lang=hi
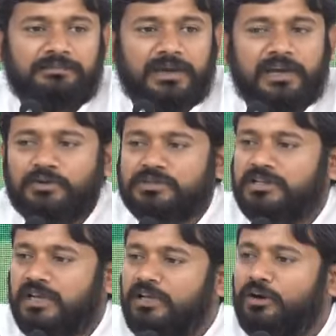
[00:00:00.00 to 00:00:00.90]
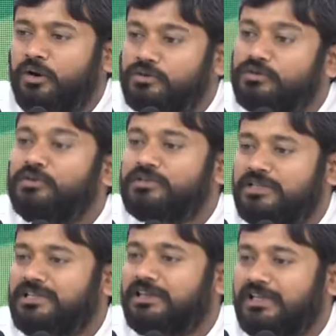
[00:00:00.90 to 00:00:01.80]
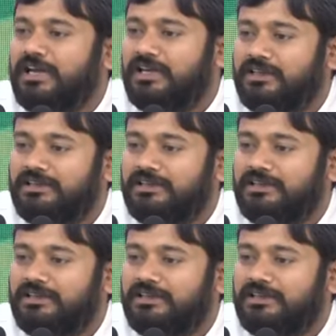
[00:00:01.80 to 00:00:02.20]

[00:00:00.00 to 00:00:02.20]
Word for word: पैरों से नहीं हौसलों से चलता है